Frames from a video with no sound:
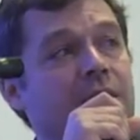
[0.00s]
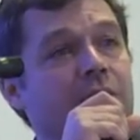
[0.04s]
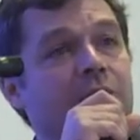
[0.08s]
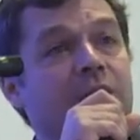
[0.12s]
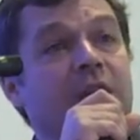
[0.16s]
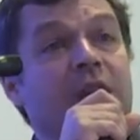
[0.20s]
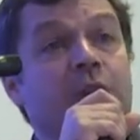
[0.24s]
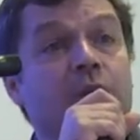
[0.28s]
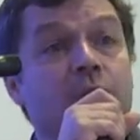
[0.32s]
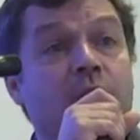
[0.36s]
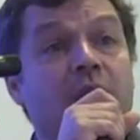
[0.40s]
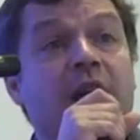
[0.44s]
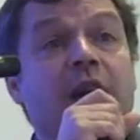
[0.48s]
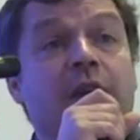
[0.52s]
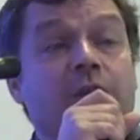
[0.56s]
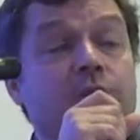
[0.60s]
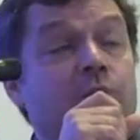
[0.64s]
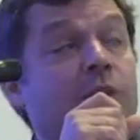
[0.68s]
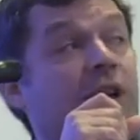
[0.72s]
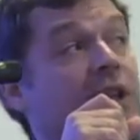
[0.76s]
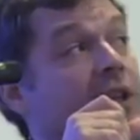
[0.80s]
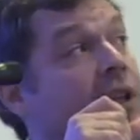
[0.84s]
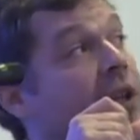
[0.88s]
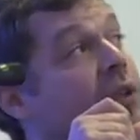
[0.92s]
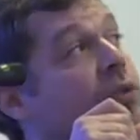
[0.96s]
calcul
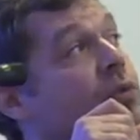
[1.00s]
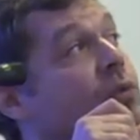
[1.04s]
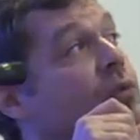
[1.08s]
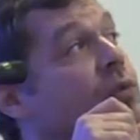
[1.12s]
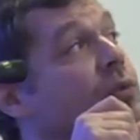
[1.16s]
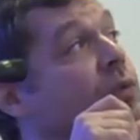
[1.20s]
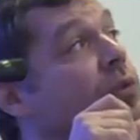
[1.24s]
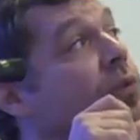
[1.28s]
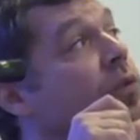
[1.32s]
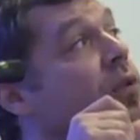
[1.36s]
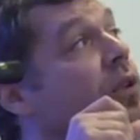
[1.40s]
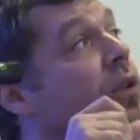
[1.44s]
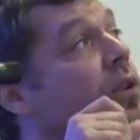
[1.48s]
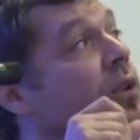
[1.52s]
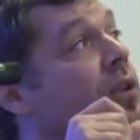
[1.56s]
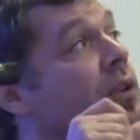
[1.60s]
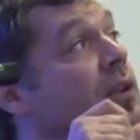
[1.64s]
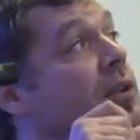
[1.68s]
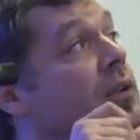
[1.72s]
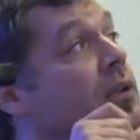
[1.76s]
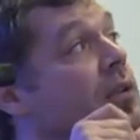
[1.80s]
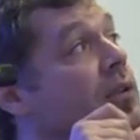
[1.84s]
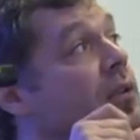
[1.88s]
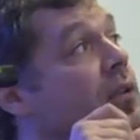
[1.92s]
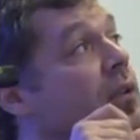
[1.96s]
actuariel, au fond,
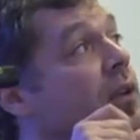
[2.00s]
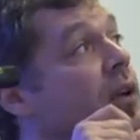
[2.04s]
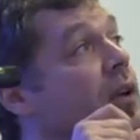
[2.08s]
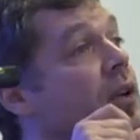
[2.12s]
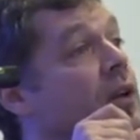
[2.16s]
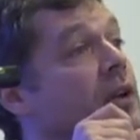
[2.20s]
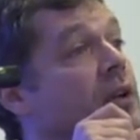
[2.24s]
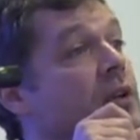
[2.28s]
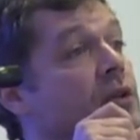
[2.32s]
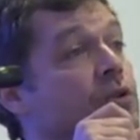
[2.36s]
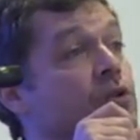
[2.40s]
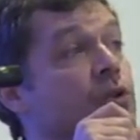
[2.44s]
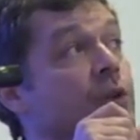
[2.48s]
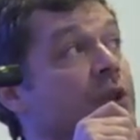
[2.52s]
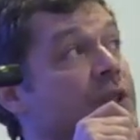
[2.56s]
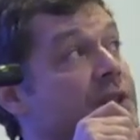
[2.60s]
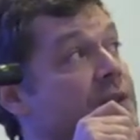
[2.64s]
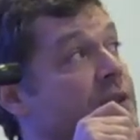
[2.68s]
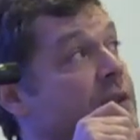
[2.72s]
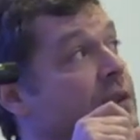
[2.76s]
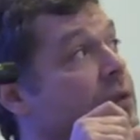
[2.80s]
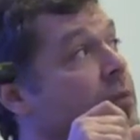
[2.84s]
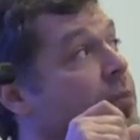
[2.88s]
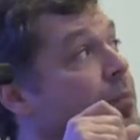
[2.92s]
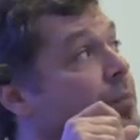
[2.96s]
euh, du
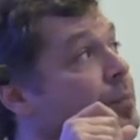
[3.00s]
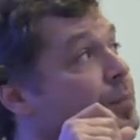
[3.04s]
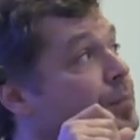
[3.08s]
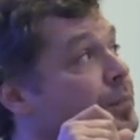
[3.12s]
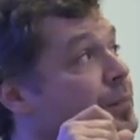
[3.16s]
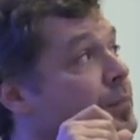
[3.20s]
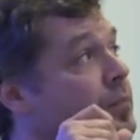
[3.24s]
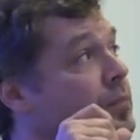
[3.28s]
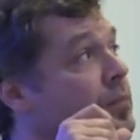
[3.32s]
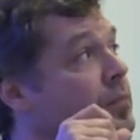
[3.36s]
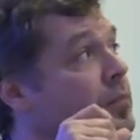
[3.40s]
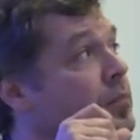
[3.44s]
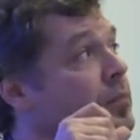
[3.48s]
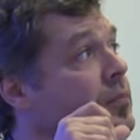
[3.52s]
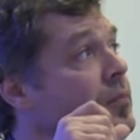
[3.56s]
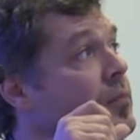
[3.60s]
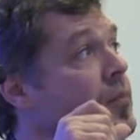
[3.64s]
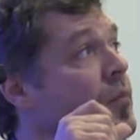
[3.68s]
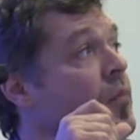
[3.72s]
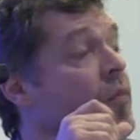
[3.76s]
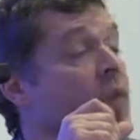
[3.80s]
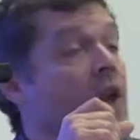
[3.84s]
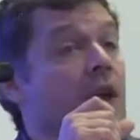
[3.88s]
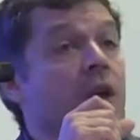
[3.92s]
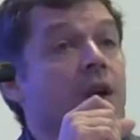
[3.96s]
risque.
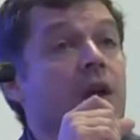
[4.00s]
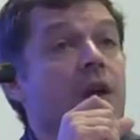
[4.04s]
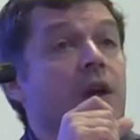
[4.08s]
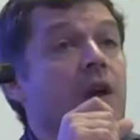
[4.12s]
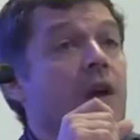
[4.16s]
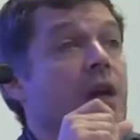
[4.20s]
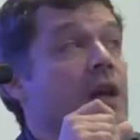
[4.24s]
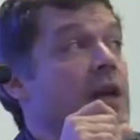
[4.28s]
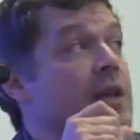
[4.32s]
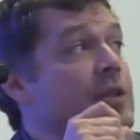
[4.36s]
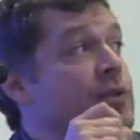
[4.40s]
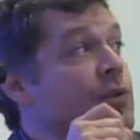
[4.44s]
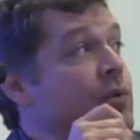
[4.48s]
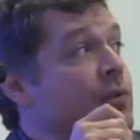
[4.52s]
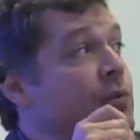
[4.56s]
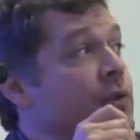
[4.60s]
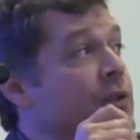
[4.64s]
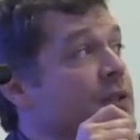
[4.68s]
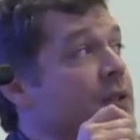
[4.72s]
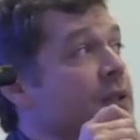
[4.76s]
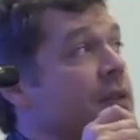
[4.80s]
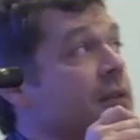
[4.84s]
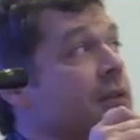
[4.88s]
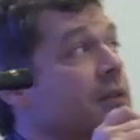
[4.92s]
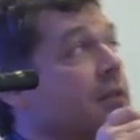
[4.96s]
Et ce
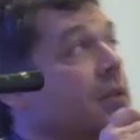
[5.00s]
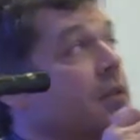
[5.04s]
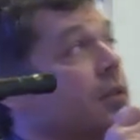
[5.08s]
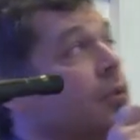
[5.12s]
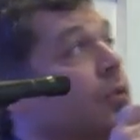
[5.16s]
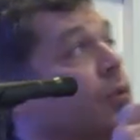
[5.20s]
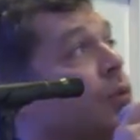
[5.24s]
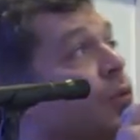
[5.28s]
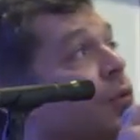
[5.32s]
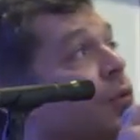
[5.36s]
faisant, au